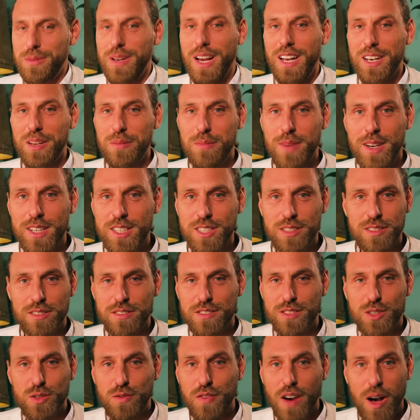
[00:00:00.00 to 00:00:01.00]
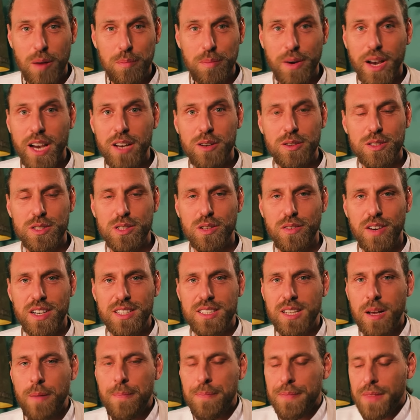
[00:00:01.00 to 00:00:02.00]
mit anderen Menschen zu verabreden und so
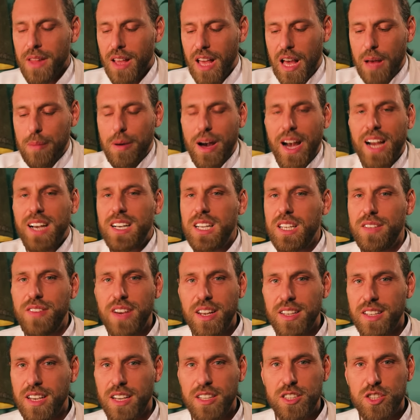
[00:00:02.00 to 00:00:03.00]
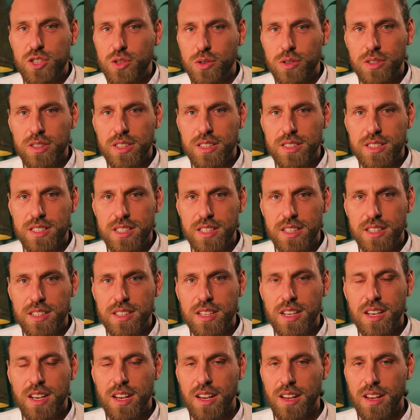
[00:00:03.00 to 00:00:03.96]
weiter, aber eigentlich werden keine Stunden gezählt.